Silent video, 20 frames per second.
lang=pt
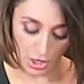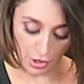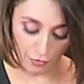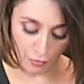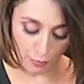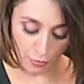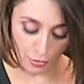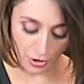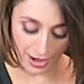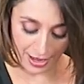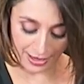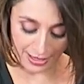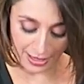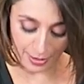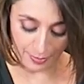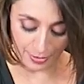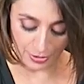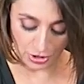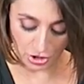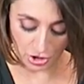eu vou por
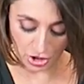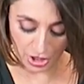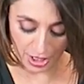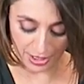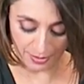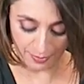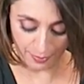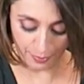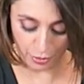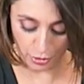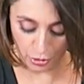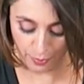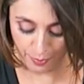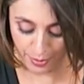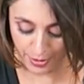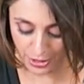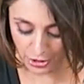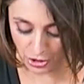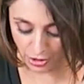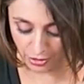aqui pra gente já pôr no
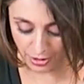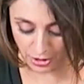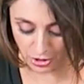pratinho